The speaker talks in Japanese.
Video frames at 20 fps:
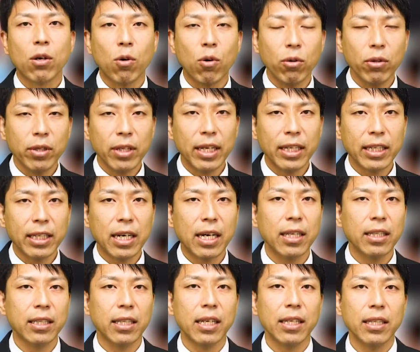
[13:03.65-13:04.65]
こんなに
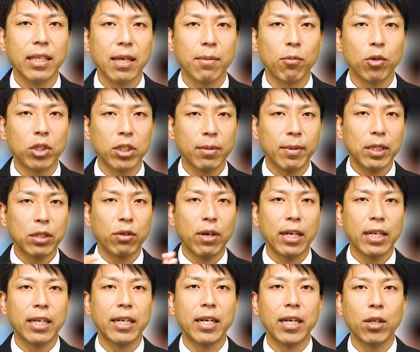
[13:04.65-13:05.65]
簡単でモチベーション
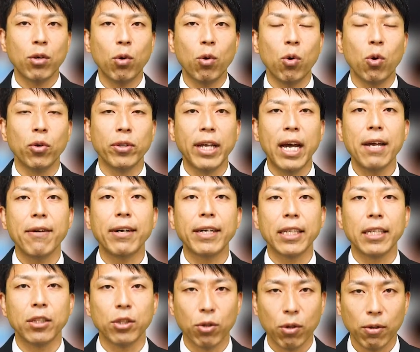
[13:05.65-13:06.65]
上げられる方法ないわ
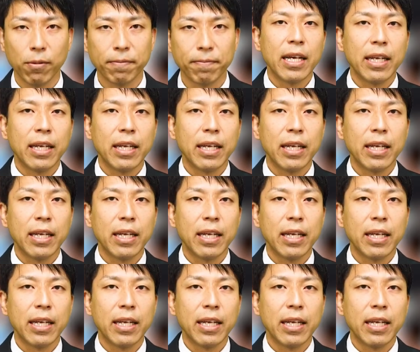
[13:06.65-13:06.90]
けですよ。